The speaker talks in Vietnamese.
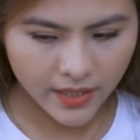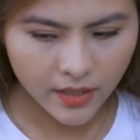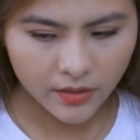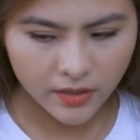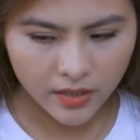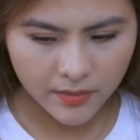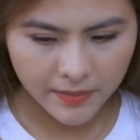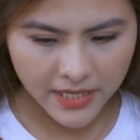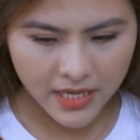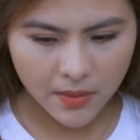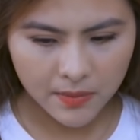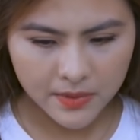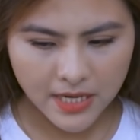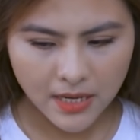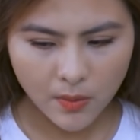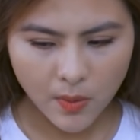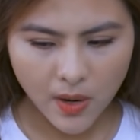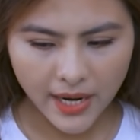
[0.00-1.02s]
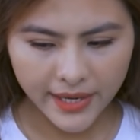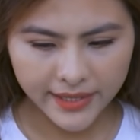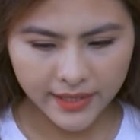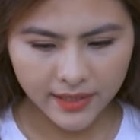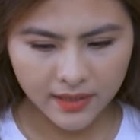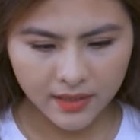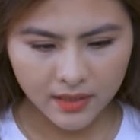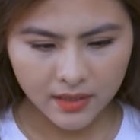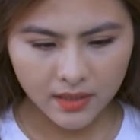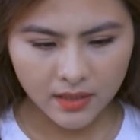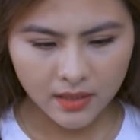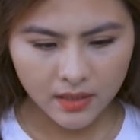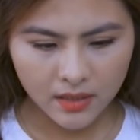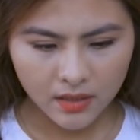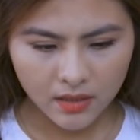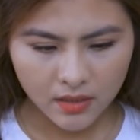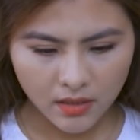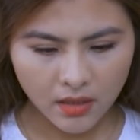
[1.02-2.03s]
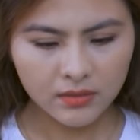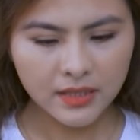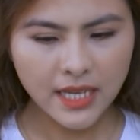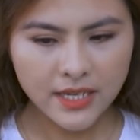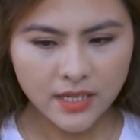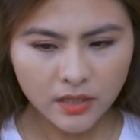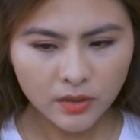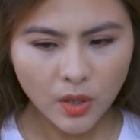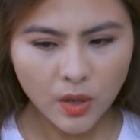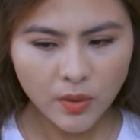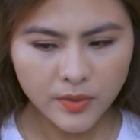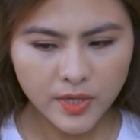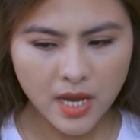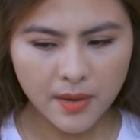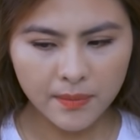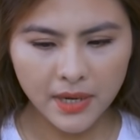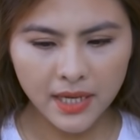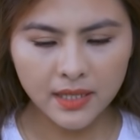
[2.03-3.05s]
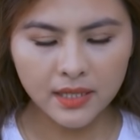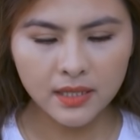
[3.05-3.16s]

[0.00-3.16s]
vì con đưa miễn Ngọc ra ngoài con thấy rất tốt cho